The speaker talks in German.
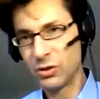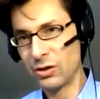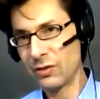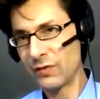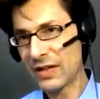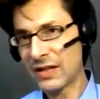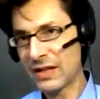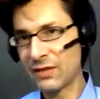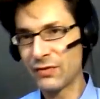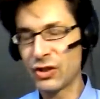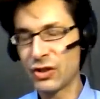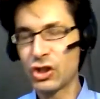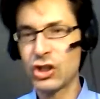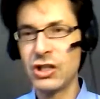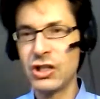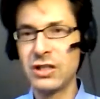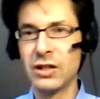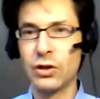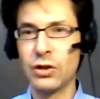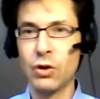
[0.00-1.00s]
irgendwelche
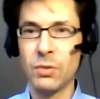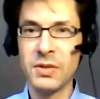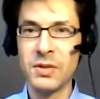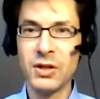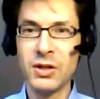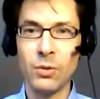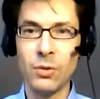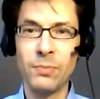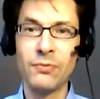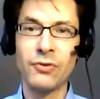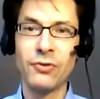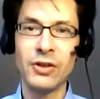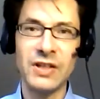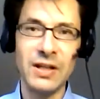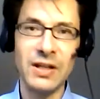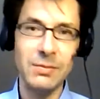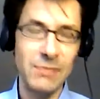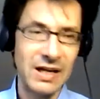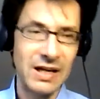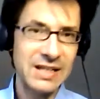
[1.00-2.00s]
verschiedenen Lobbygruppen, von
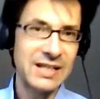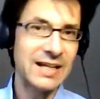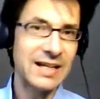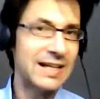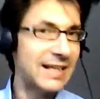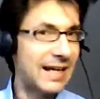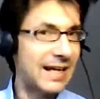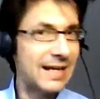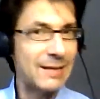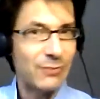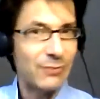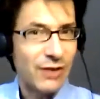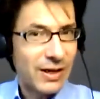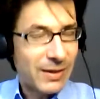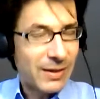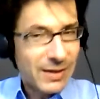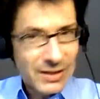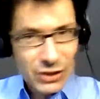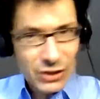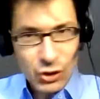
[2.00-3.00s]
denen manche halt
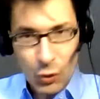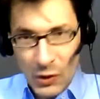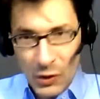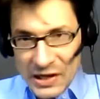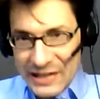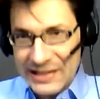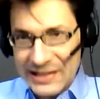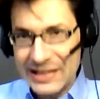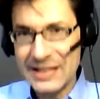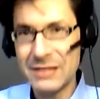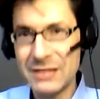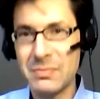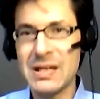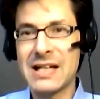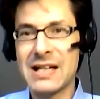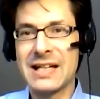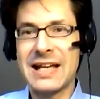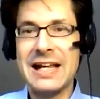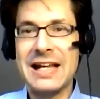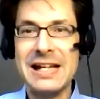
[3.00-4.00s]
einfach deutlich
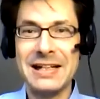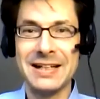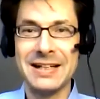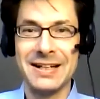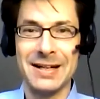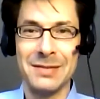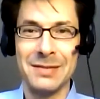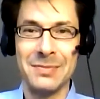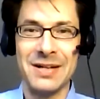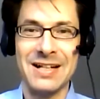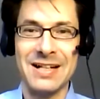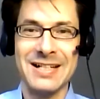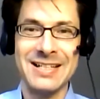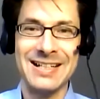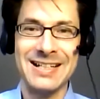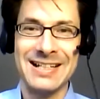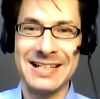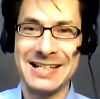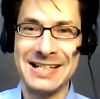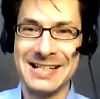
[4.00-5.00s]
mehr Geld haben
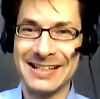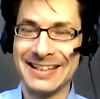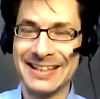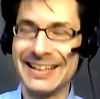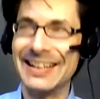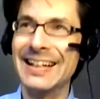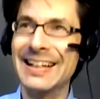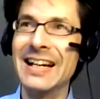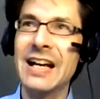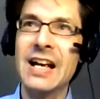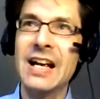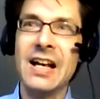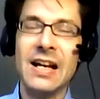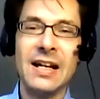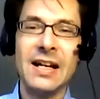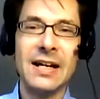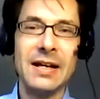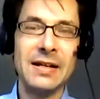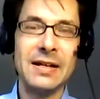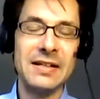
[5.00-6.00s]
als andere,
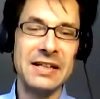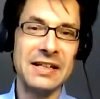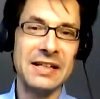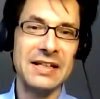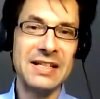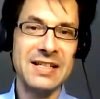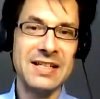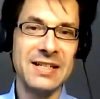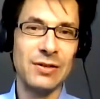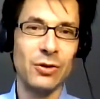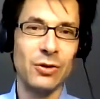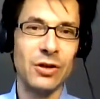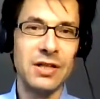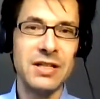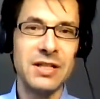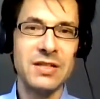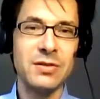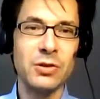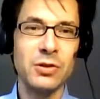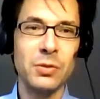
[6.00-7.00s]
äh, eine
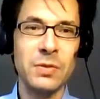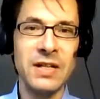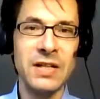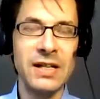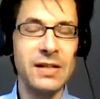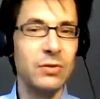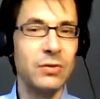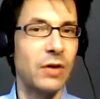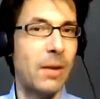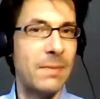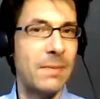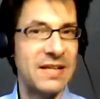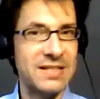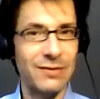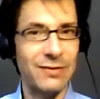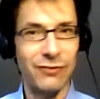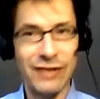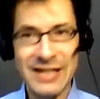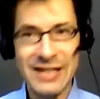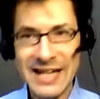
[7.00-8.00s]
Riesenrolle zu spielen oder
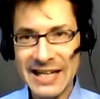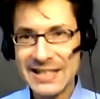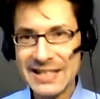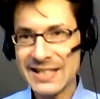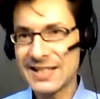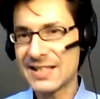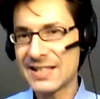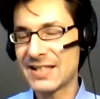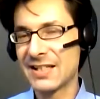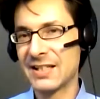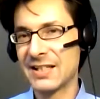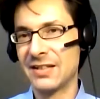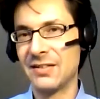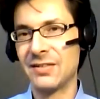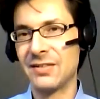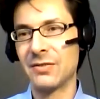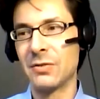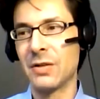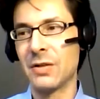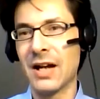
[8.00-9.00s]
besser vernetzt
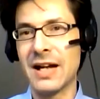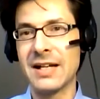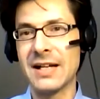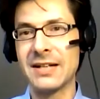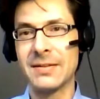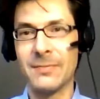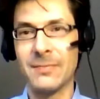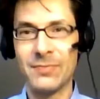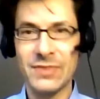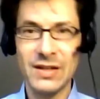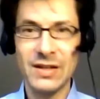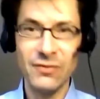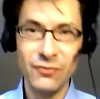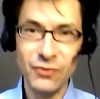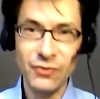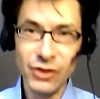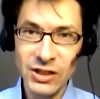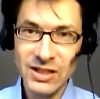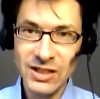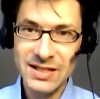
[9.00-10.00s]
sind und halt
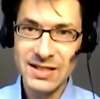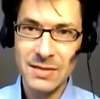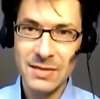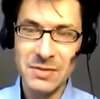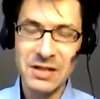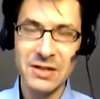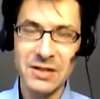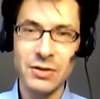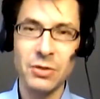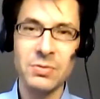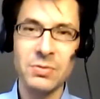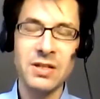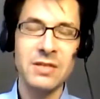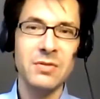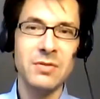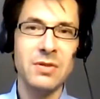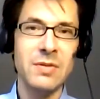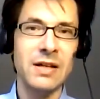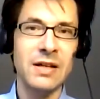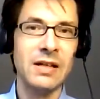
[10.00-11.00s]
wirksameren
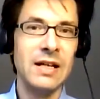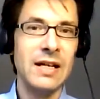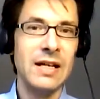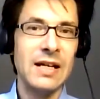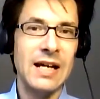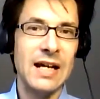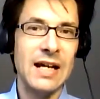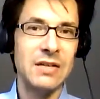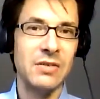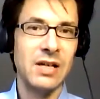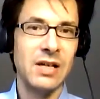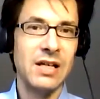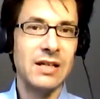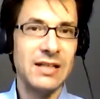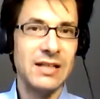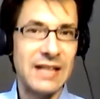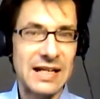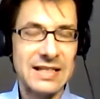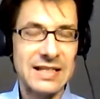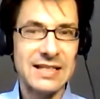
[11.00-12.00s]
Lobbyismus machen. Also
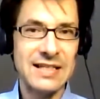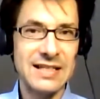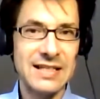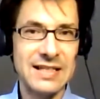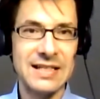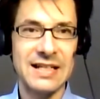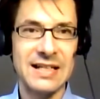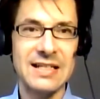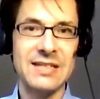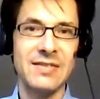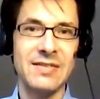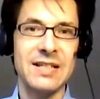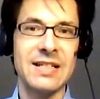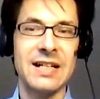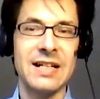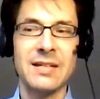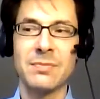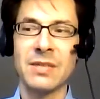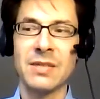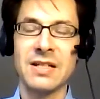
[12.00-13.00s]
das ist das, was
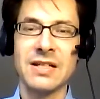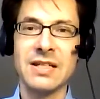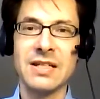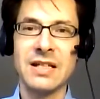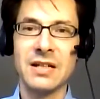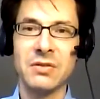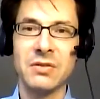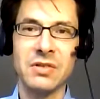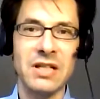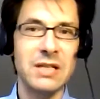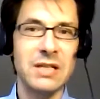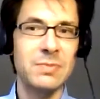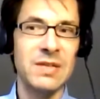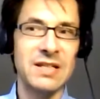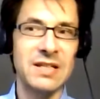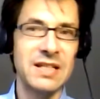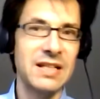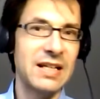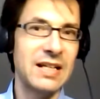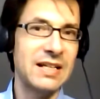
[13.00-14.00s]
halt passiert und das
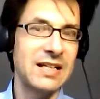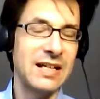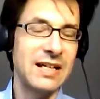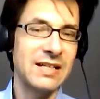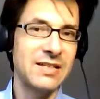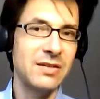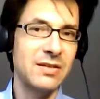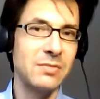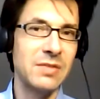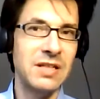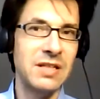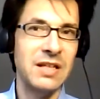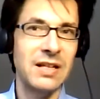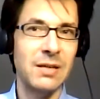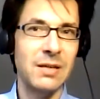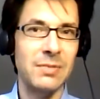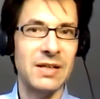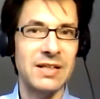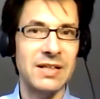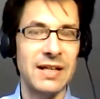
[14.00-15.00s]
passiert halt nahezu mit
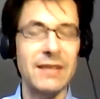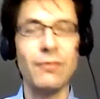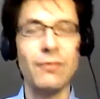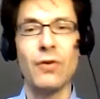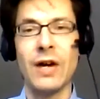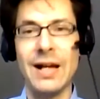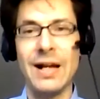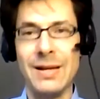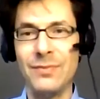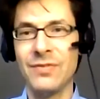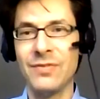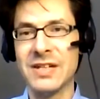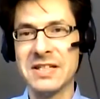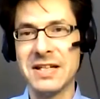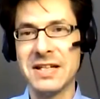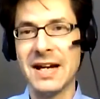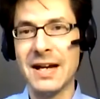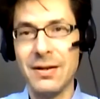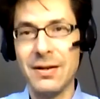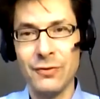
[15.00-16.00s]
jeder Partei, vor allem wenn
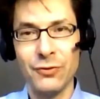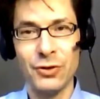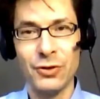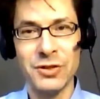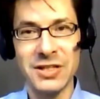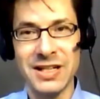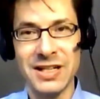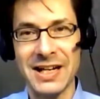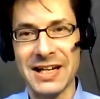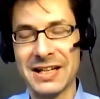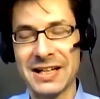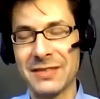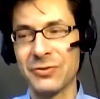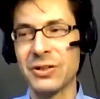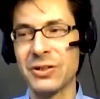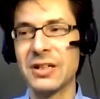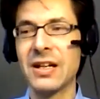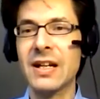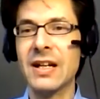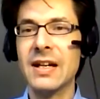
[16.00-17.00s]
sie einflussreich
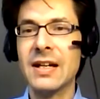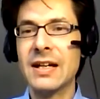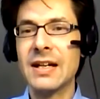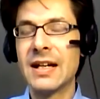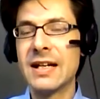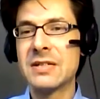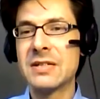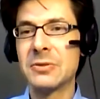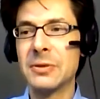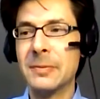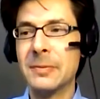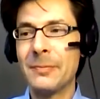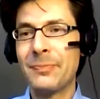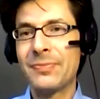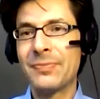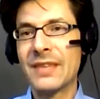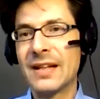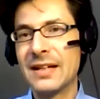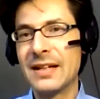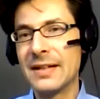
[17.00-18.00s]
wird. Also
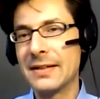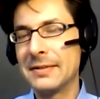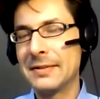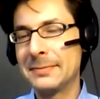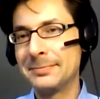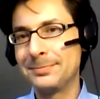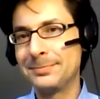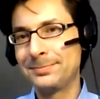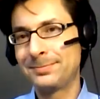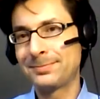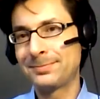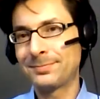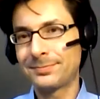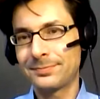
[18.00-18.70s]
ähm,